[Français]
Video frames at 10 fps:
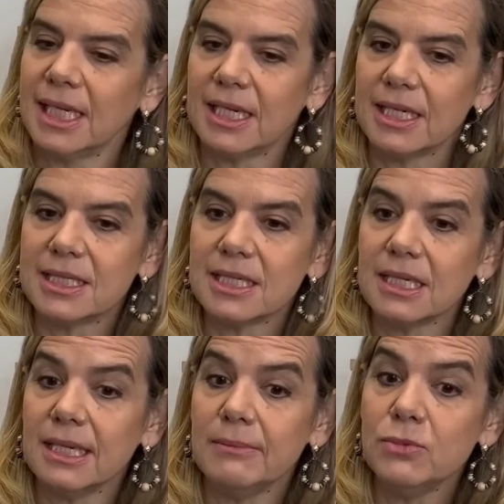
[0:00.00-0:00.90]
euh, c'est
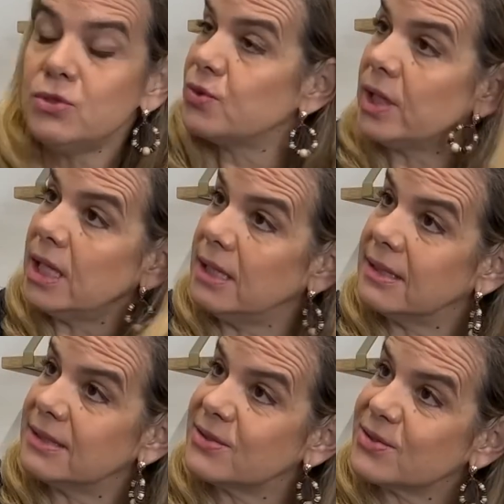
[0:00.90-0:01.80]
que les mutuelles
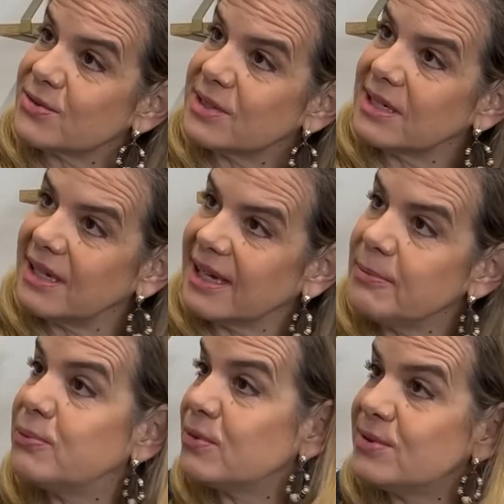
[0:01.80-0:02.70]
euh, se sont déclarées
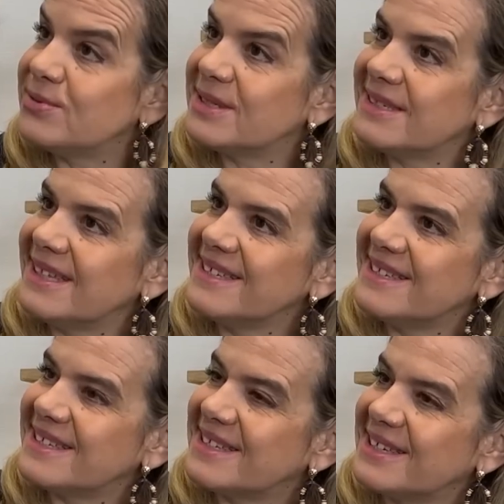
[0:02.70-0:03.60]
pour le suicide
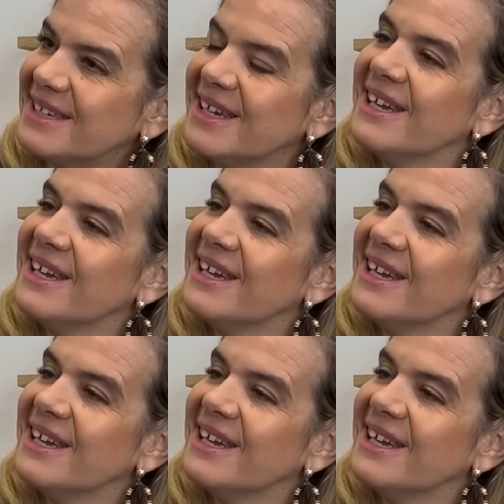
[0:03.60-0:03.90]
assisté.